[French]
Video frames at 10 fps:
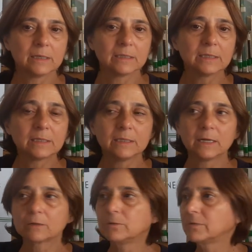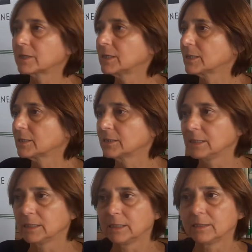est destiné à couvrir
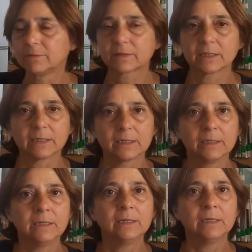des, frais